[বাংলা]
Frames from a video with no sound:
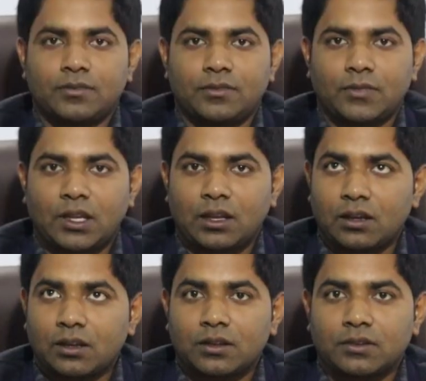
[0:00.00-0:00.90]
আচ্ছা
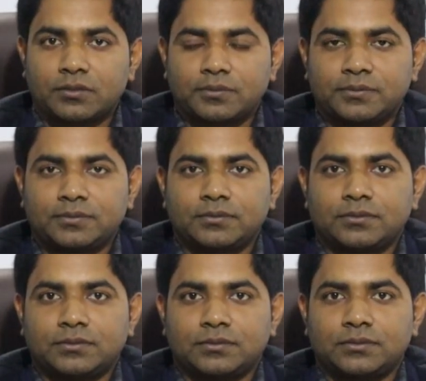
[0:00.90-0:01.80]
সর্বপ্রথমে আপনার নাম ও
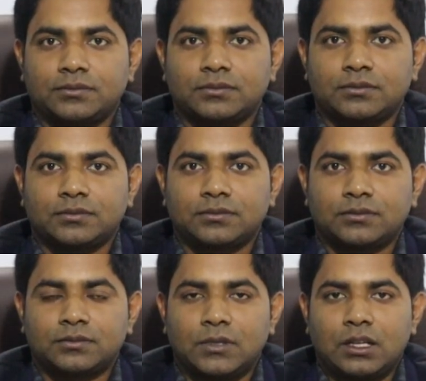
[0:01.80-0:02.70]
আপনার সংস্থার নামটা
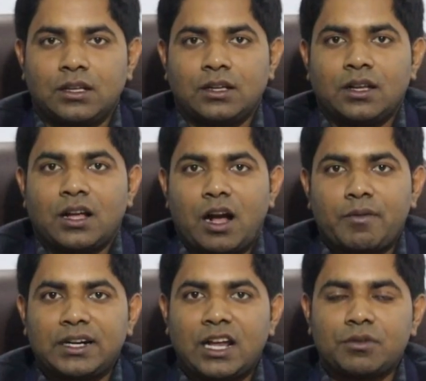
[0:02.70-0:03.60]
বলুন
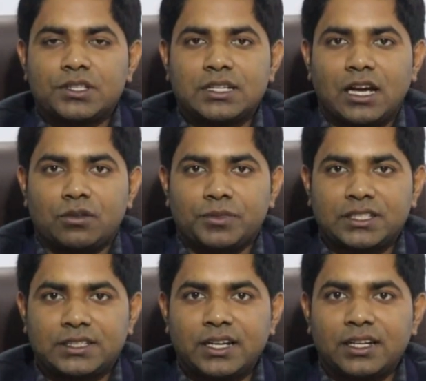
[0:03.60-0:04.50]
আমার নাম হচ্ছে
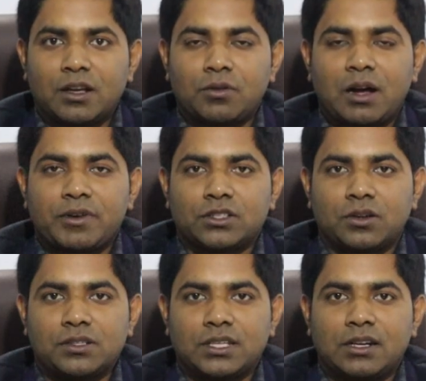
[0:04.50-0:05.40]
আলমগীর শেখ এবং আমার
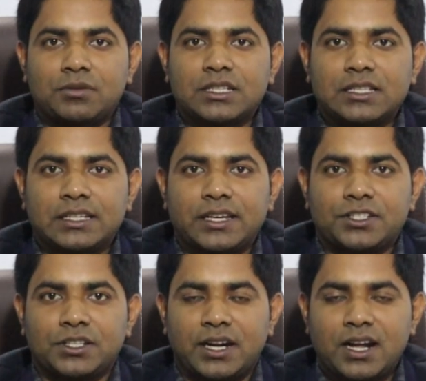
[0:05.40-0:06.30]
সংস্থার নাম হচ্ছে জে
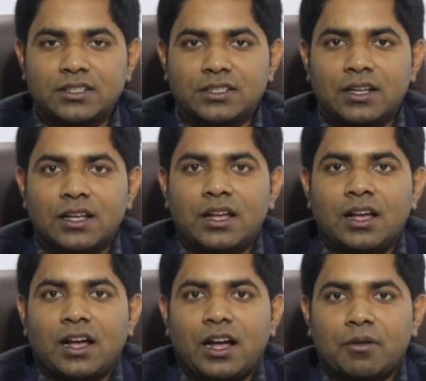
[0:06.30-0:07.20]
এস
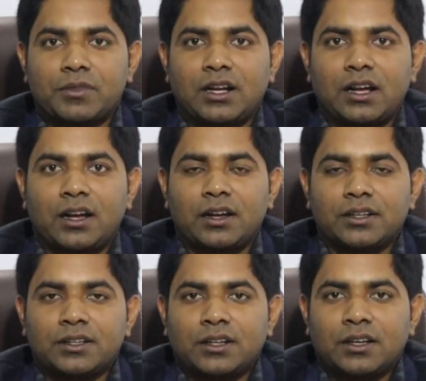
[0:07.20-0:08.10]
আমরা
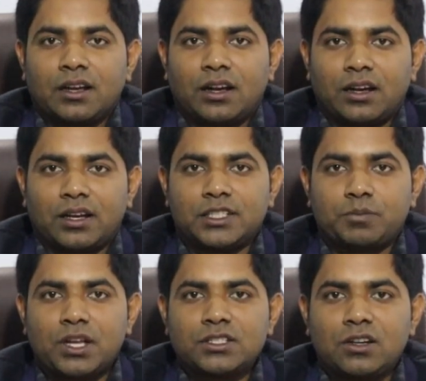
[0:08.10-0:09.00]

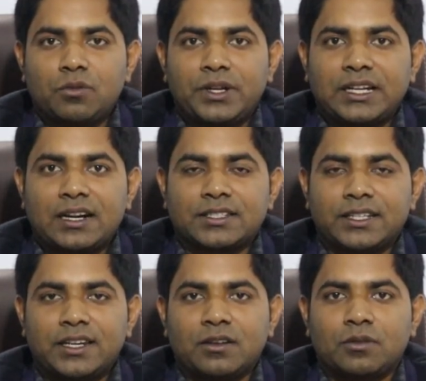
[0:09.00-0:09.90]
স্প্লাজা
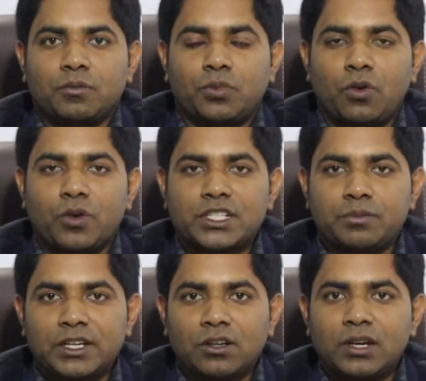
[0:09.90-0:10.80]
লুব্রিক্যান্টসের প্রো ওয়েস্ট
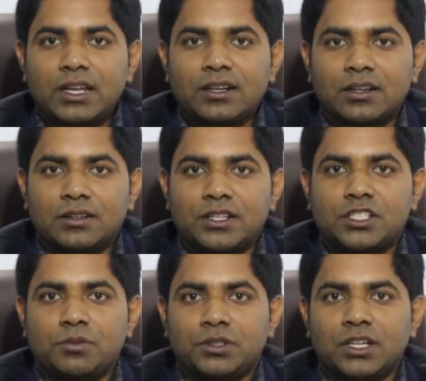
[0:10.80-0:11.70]
বেঙ্গলের
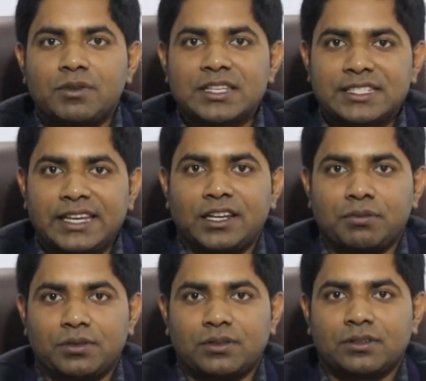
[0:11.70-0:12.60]
ডিস্ট্রিবিউটার বা সিএনএফ